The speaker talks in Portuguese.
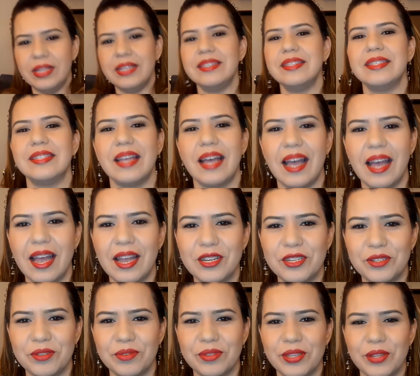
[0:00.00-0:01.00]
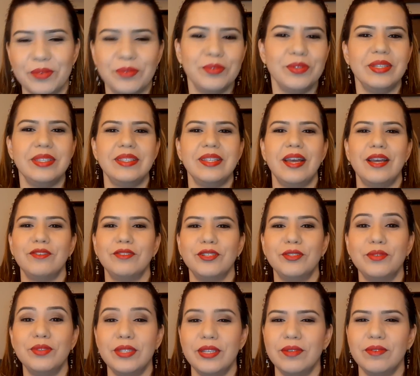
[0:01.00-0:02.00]
estágio, o segundo estágio
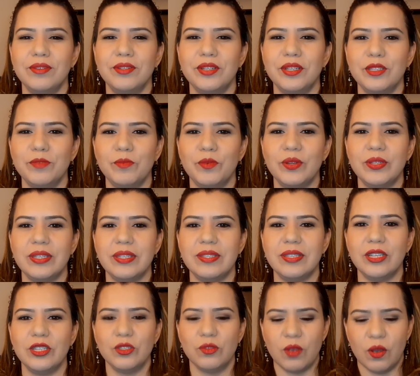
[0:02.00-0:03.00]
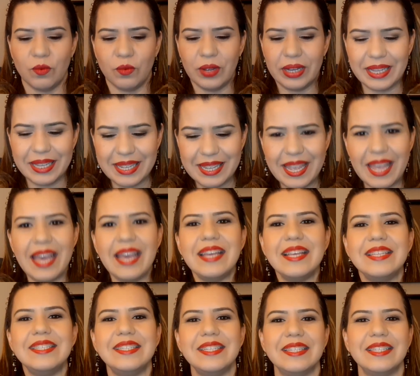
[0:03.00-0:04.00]
do ciclo de resposta sexual, que é a
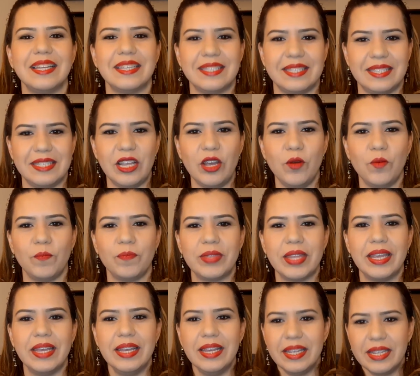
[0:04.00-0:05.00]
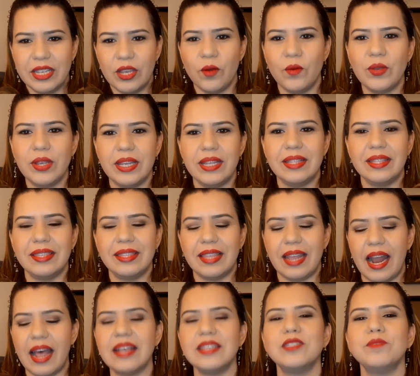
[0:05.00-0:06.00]
excitação, que é o que
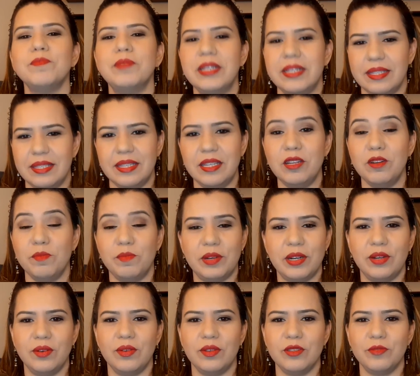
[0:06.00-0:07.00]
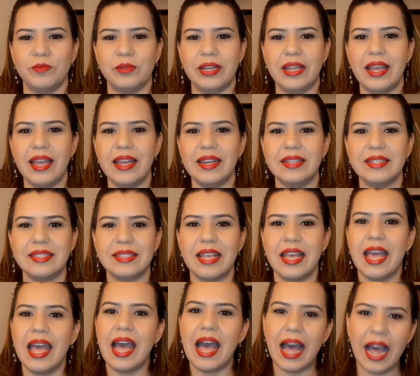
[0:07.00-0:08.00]
traz prazer para nós mulheres,
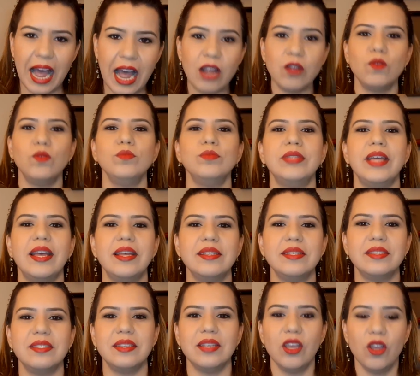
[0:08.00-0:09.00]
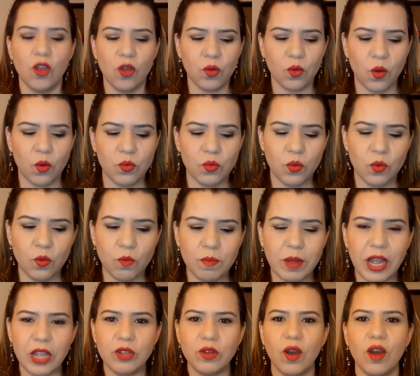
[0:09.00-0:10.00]
acontece com o
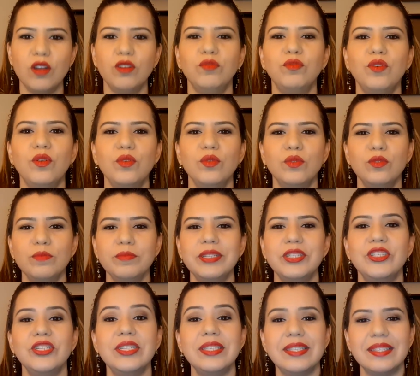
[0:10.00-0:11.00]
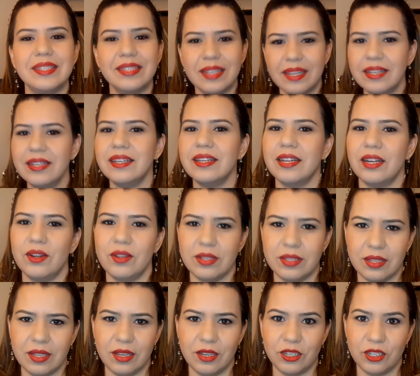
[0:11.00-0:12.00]
maior volume de sangue na
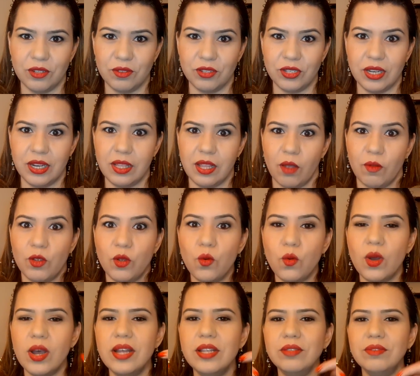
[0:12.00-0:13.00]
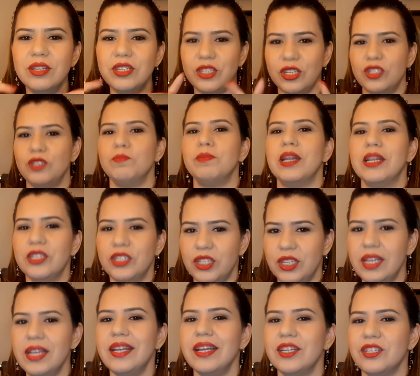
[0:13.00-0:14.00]
nossa região genital. E quando a gente
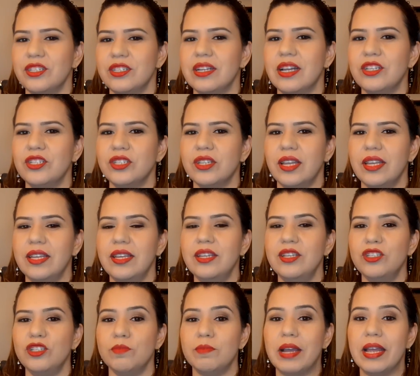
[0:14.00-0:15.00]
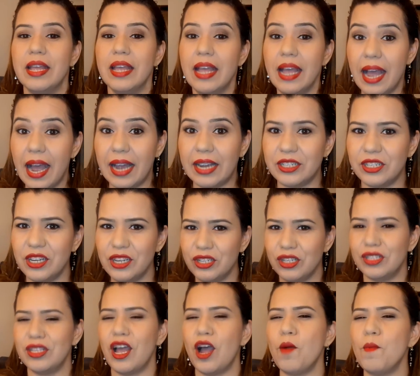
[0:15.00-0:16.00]
pratica a ginástica íntima, a
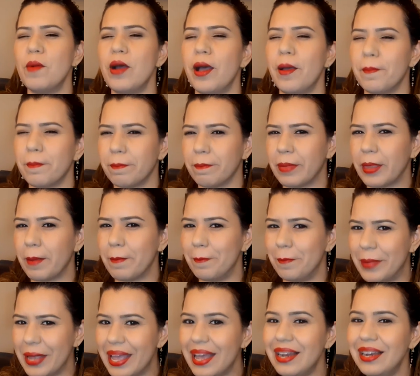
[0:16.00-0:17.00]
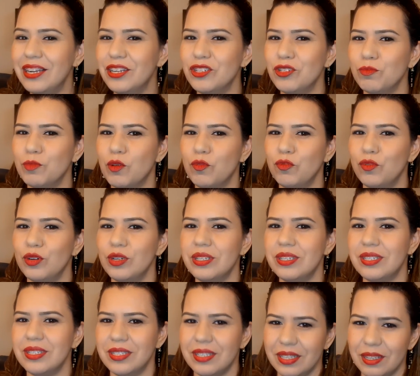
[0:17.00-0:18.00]
gente dá uma bela de uma
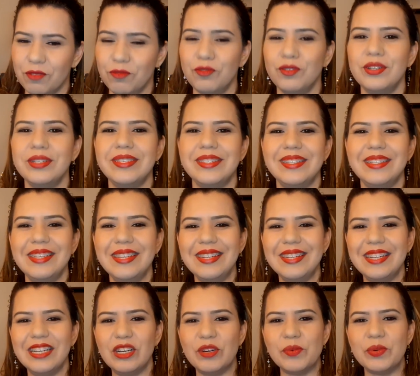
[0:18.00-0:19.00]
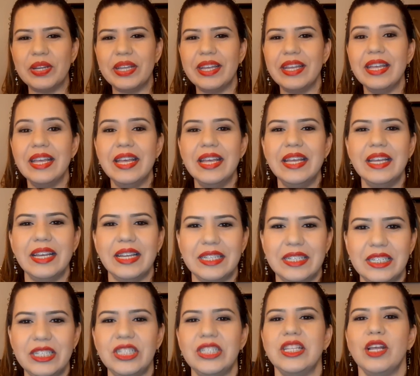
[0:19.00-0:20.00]
forcinha. Forcinha não, né? A
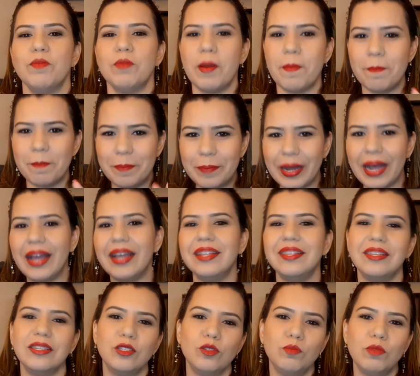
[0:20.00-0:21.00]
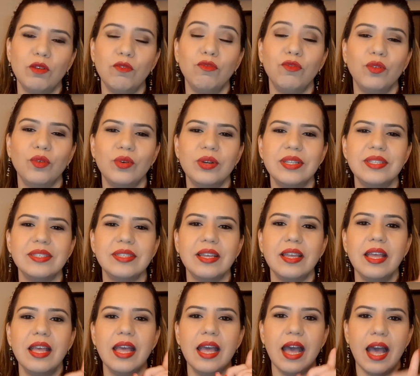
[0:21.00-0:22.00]
gente dá uma baita de uma força
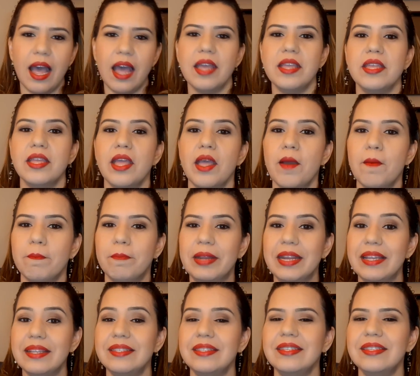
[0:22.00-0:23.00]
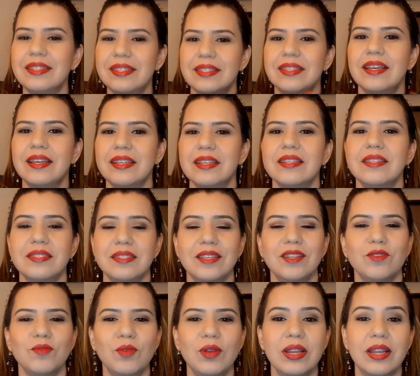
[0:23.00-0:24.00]
aí para esse sangue
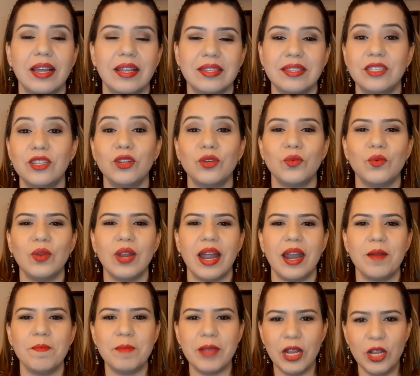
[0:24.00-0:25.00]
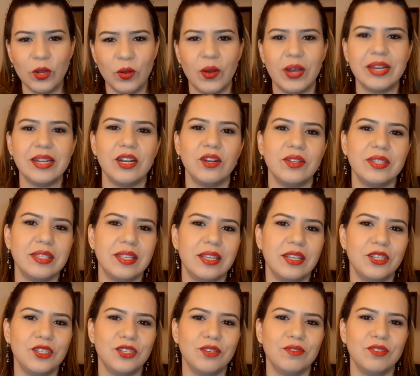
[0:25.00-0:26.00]
circular, circular melhor na nossa
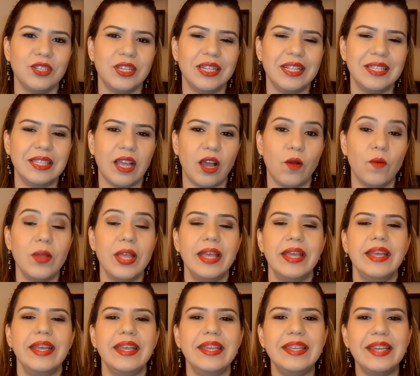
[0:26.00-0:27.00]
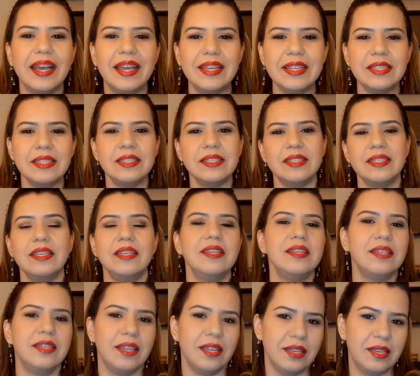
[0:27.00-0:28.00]
região genital. E aí
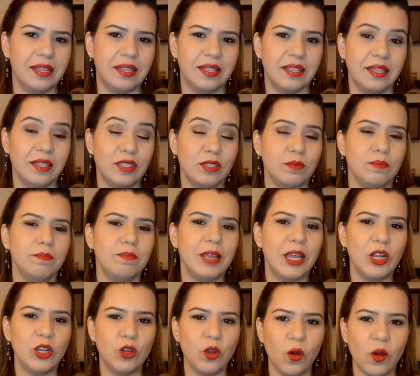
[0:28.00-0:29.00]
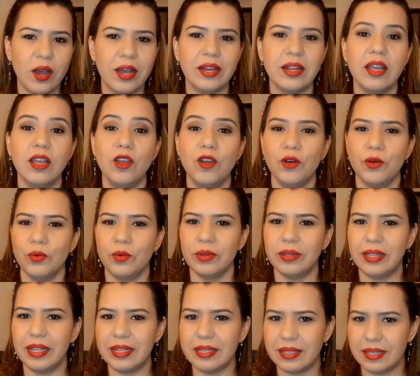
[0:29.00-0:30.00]
sim, queridas, melhora o
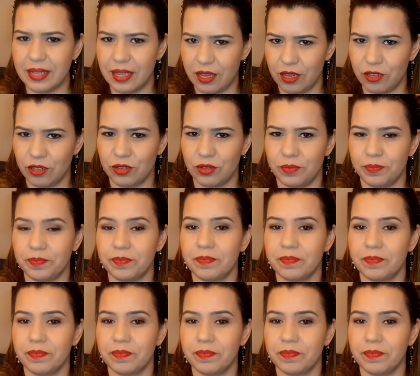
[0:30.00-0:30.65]
desejo.